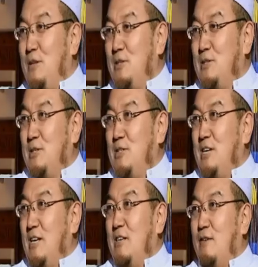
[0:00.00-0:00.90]
了自己的
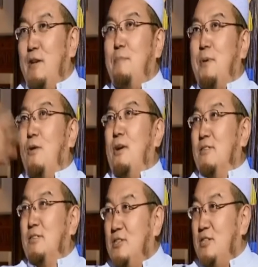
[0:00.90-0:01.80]
钱财，为了表扬
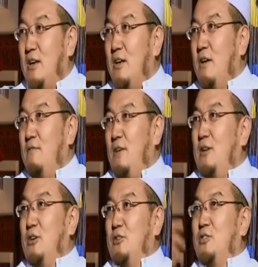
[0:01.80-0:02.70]
自己，为了
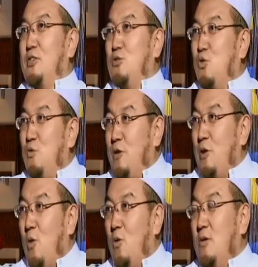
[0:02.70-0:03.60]
让自己出风
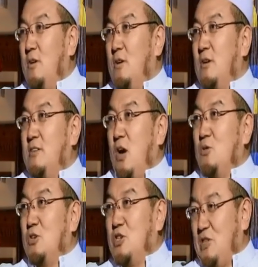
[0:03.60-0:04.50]
头，然后
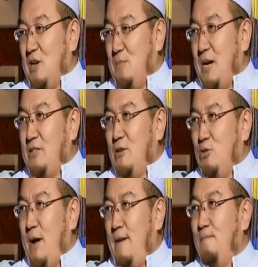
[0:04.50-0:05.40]
呢，使斩马去
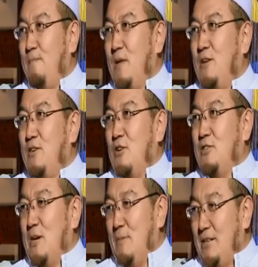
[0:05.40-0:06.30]
乱，让
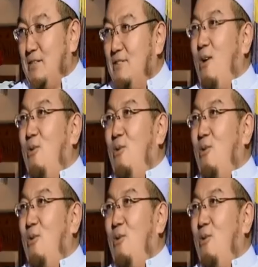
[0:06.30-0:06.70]
斩马去闹。